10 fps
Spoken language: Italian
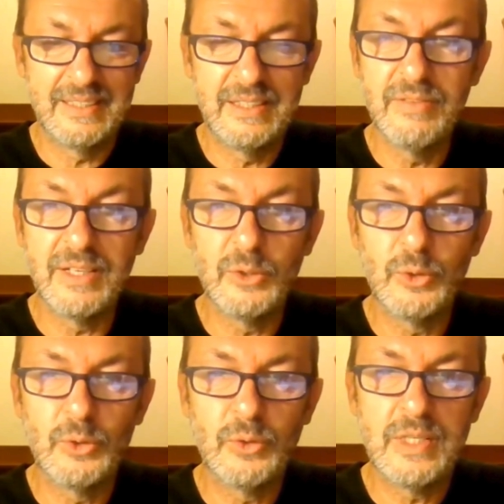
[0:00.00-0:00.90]
e attiva in
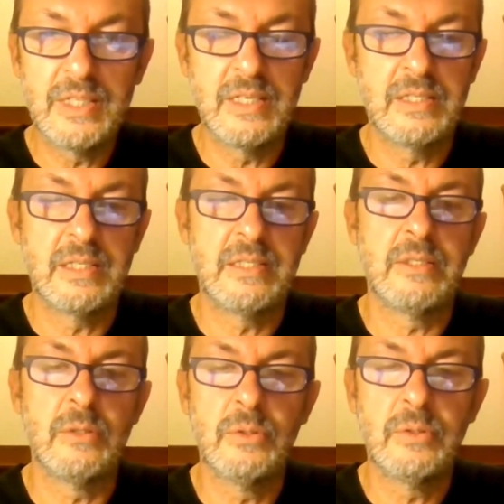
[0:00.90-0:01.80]
noi
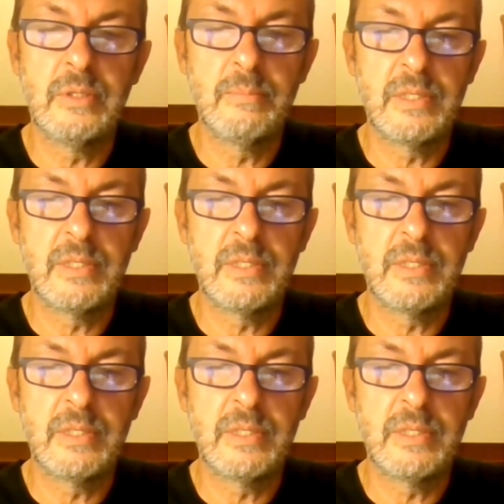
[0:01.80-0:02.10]
sensazioni,